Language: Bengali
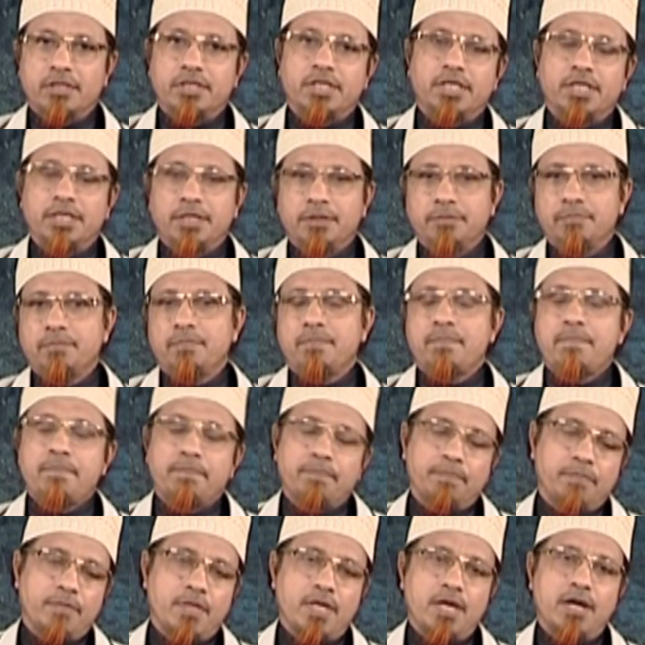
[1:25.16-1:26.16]
সে
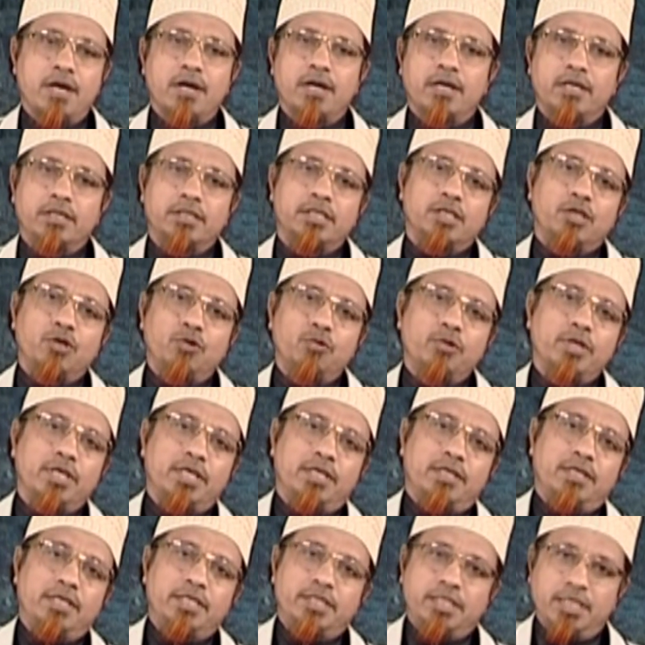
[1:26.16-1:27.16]
যে ঘুরে
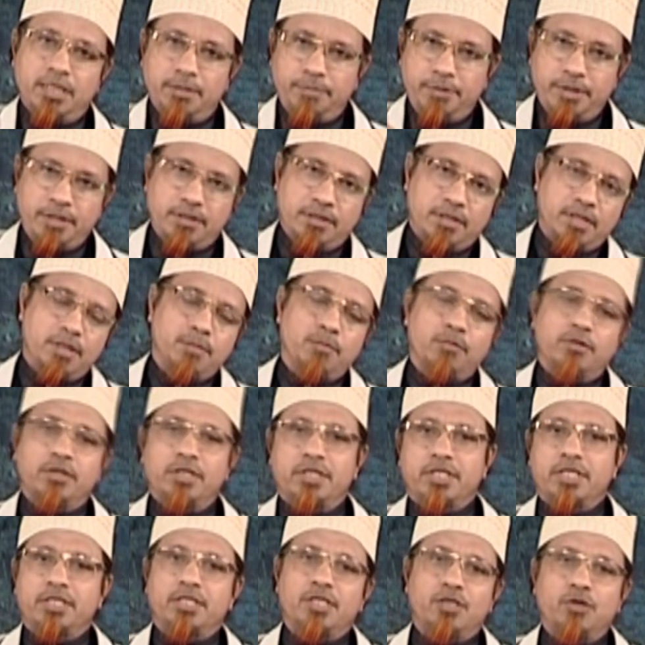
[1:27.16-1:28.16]
নিজের বৃত্তির মধ্যে
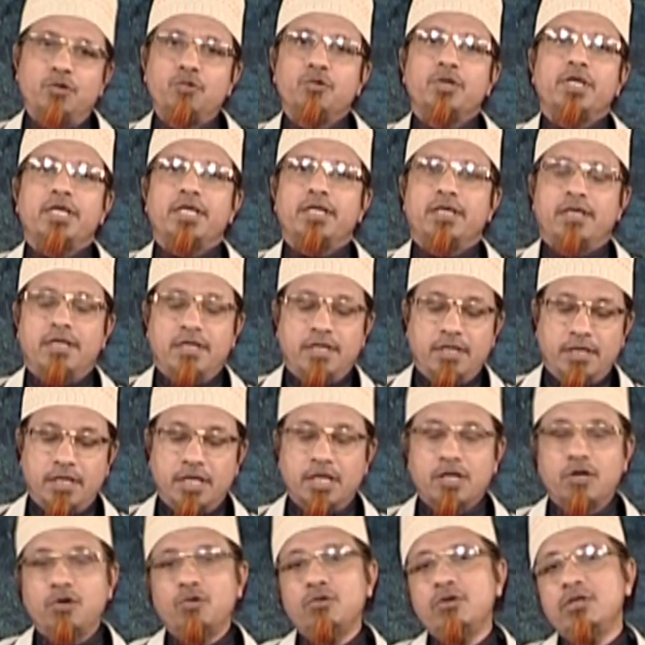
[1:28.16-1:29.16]
সে যে ঘুরে
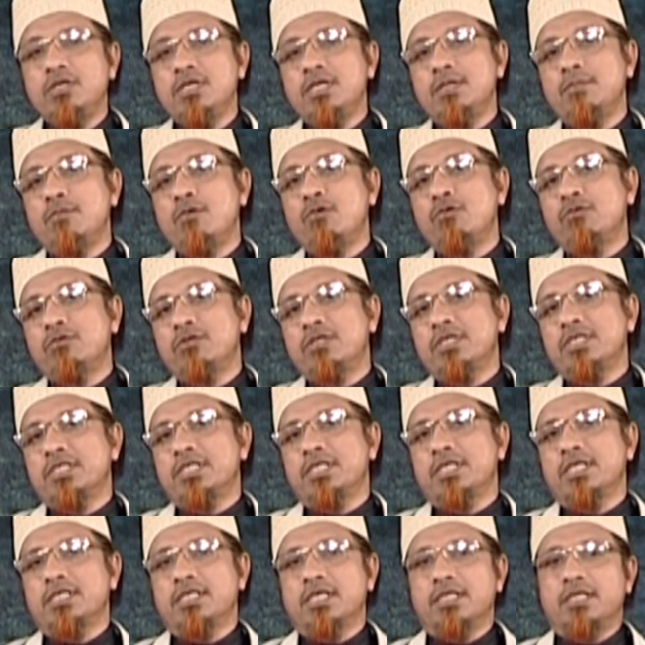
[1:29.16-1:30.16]
এই ঘূর্ণির মুহূর্তে
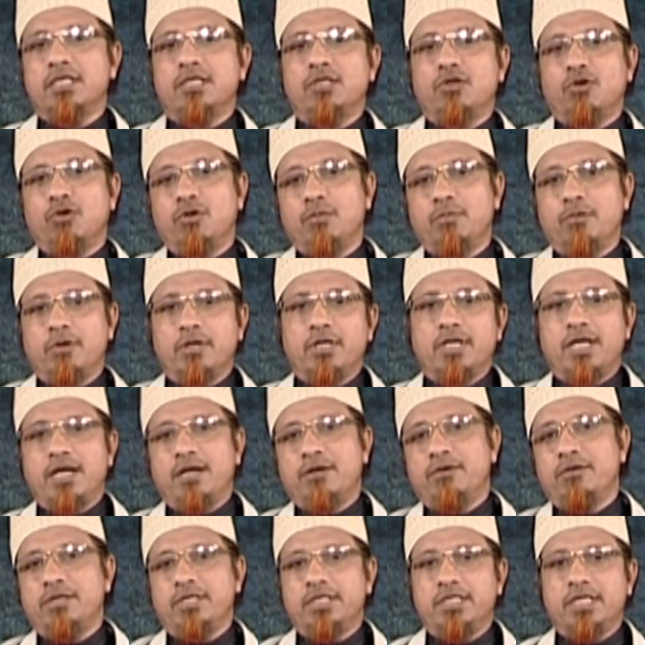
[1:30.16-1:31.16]
সেটা যাতে নড়বড়ে না
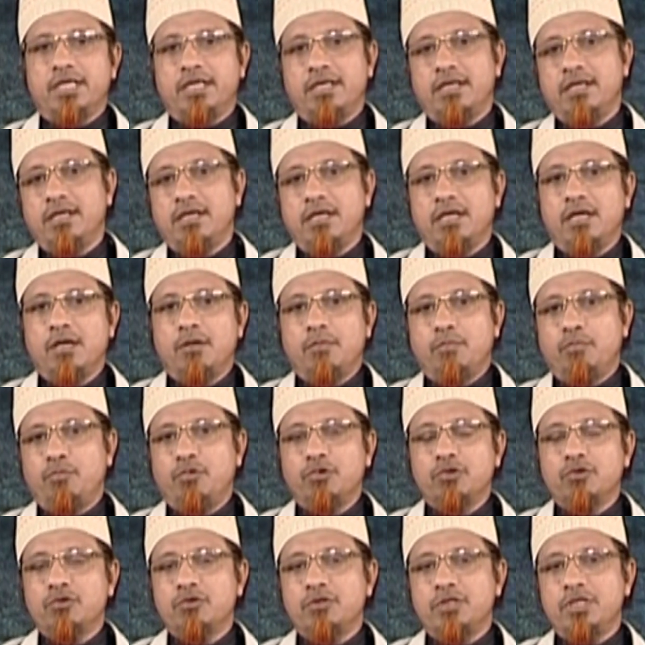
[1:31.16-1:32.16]
হয়ে যায়
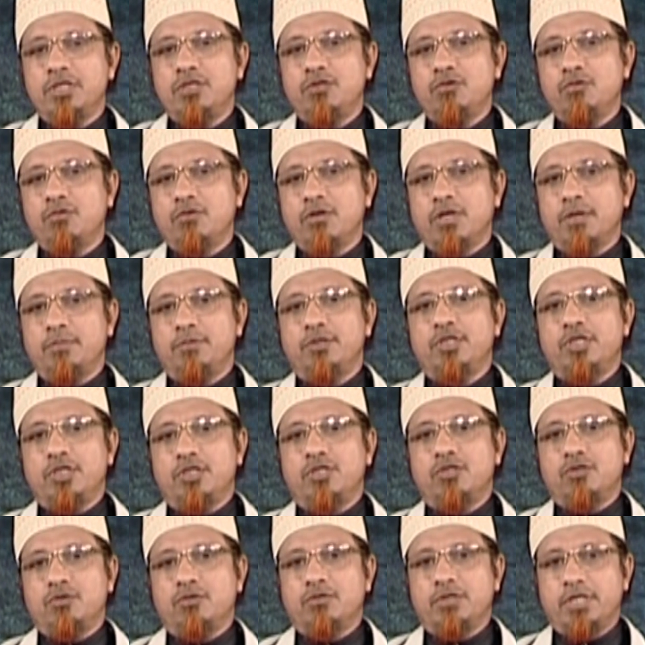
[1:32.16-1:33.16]
পনেরোটি টুকরা
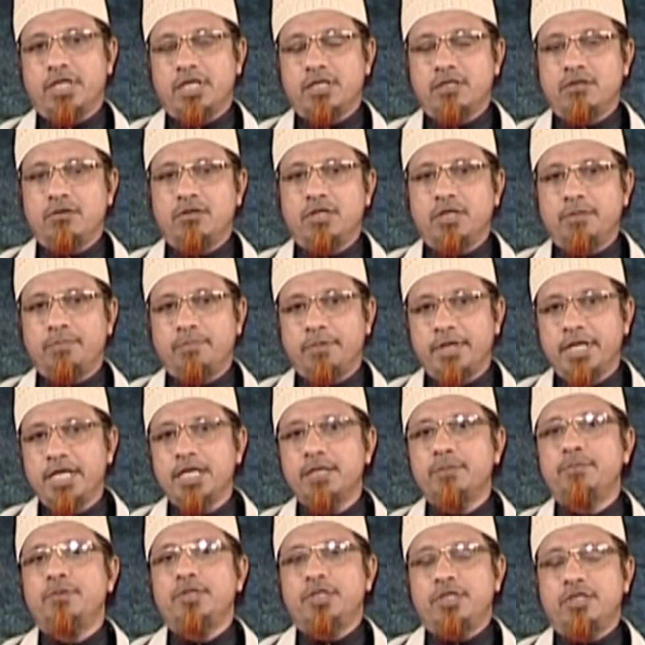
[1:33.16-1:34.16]
বিশিষ্ট টেকটনিক
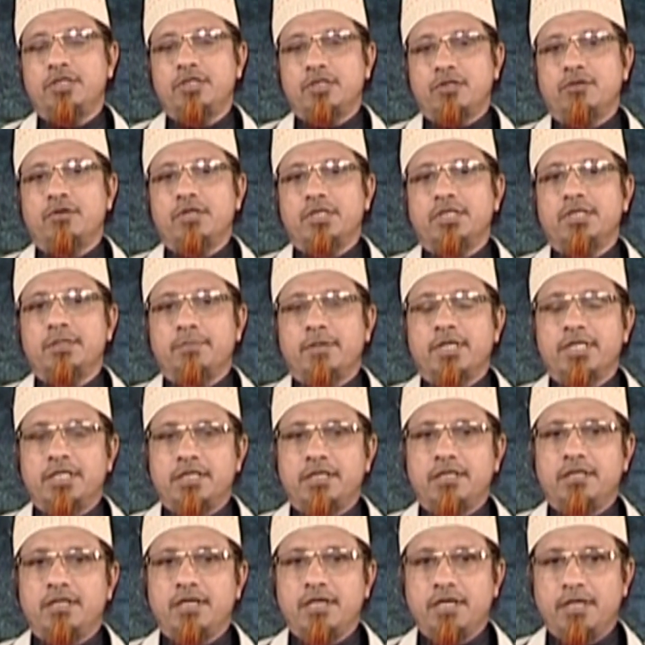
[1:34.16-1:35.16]
প্লেট বিশিষ্ট এই যে
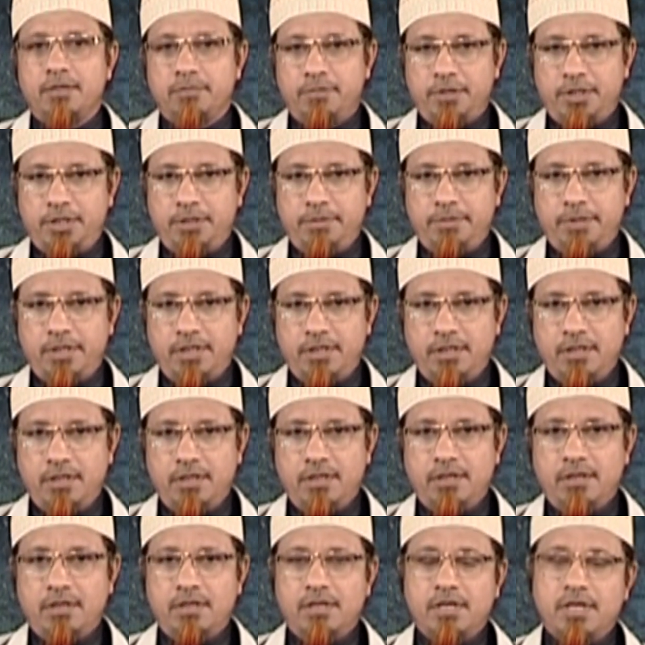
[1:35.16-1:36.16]
মাটির পৃথিবী
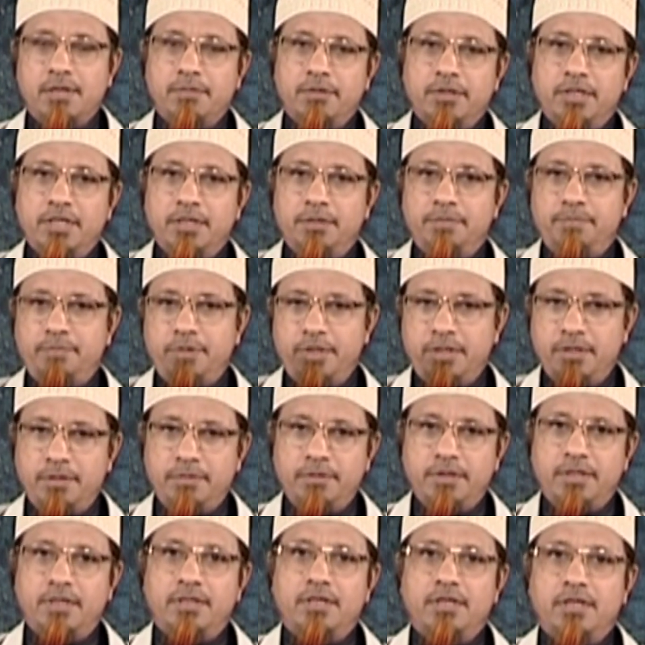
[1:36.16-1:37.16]
আমাদের
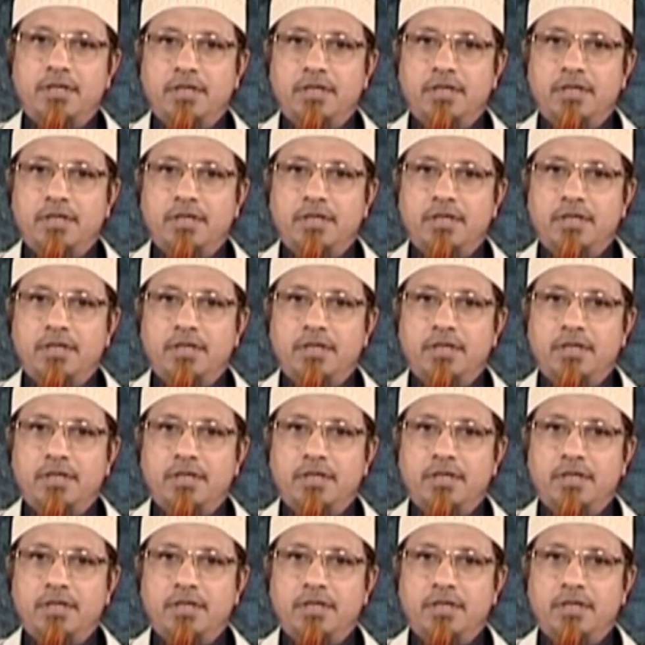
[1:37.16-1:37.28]
পৃথিবীর